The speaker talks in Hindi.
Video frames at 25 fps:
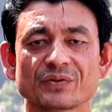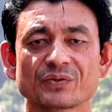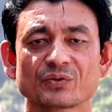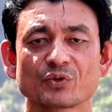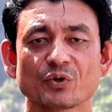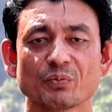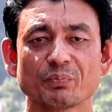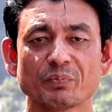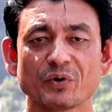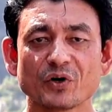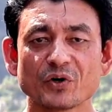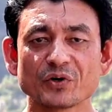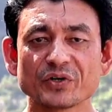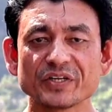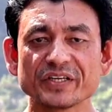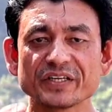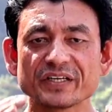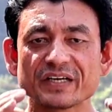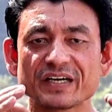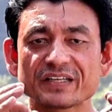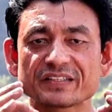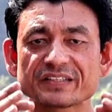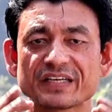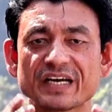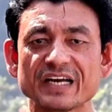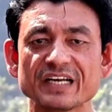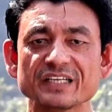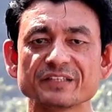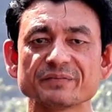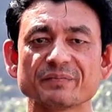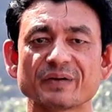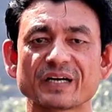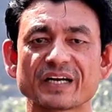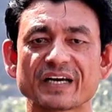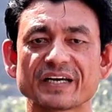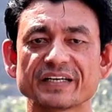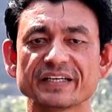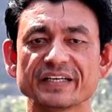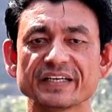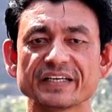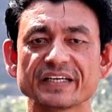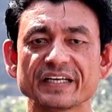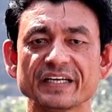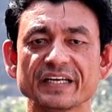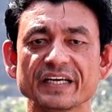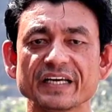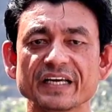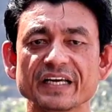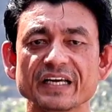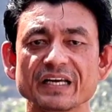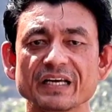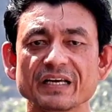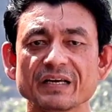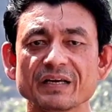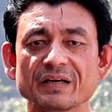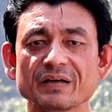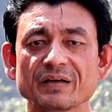तो बॉडी का साइज बढ़ाने के लिए